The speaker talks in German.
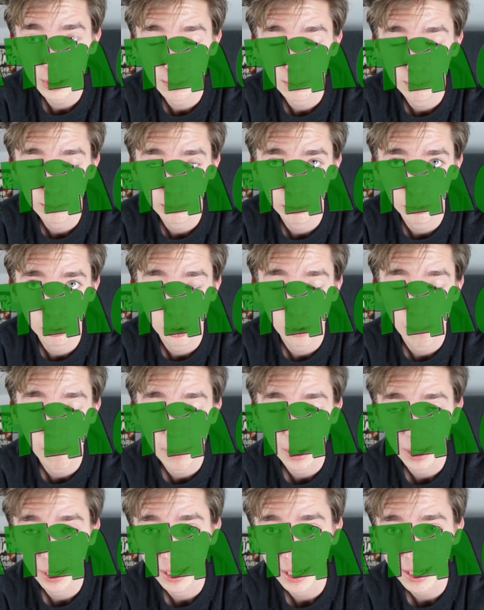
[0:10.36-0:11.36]
Buch
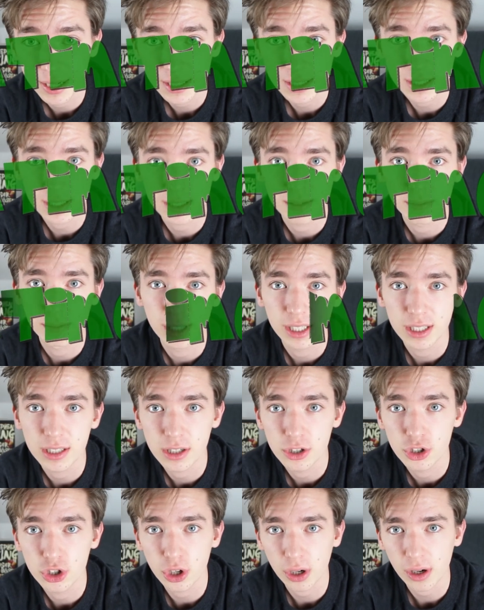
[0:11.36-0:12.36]
beginnt mit
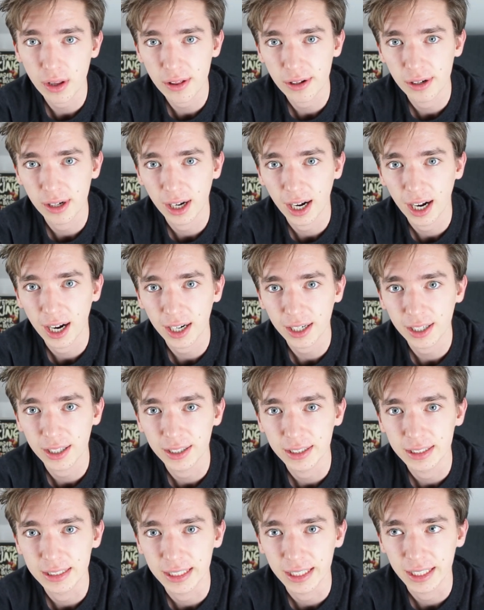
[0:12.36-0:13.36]
Jonathan
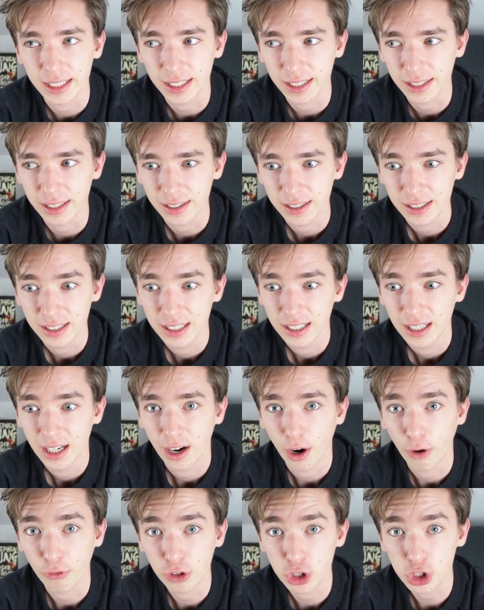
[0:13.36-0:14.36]
Harker, der
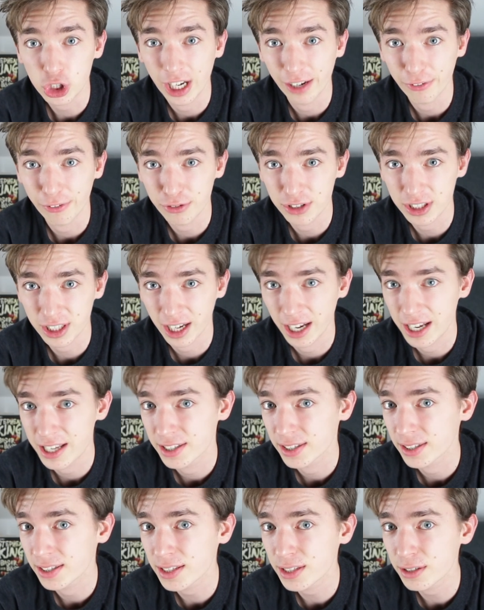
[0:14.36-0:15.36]
auf
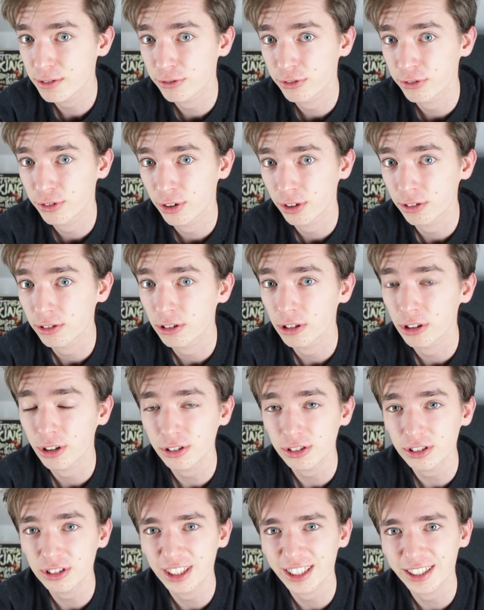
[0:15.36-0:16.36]
Geschäftsreise ist von
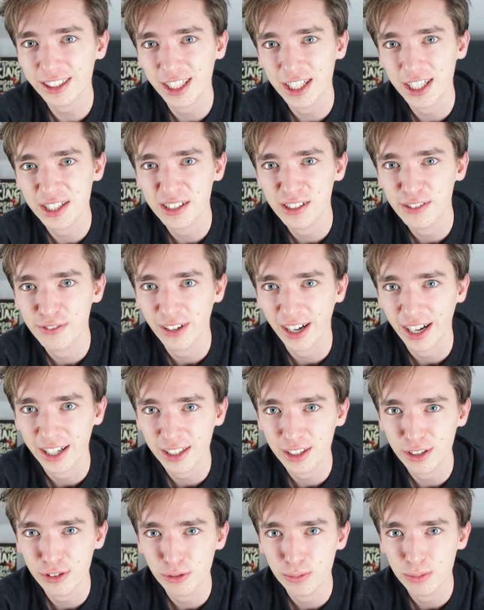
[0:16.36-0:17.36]
London nach
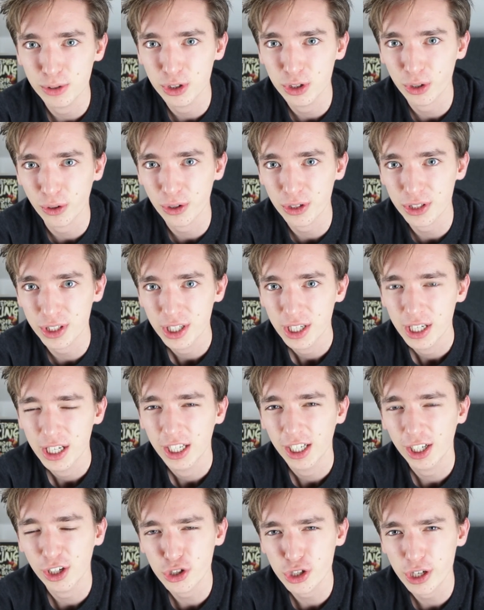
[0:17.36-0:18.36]
Transsilvanien, um dort
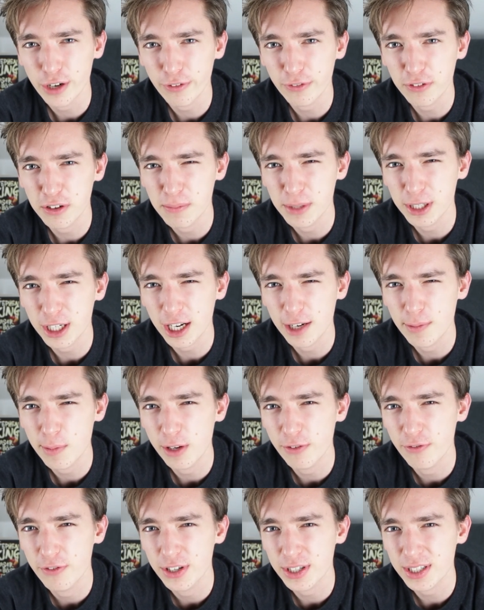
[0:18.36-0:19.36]
Geschäfte mit einem
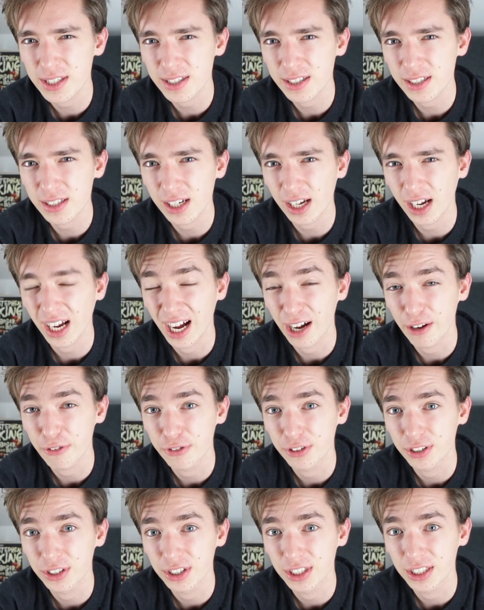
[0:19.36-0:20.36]
gewissen Grafen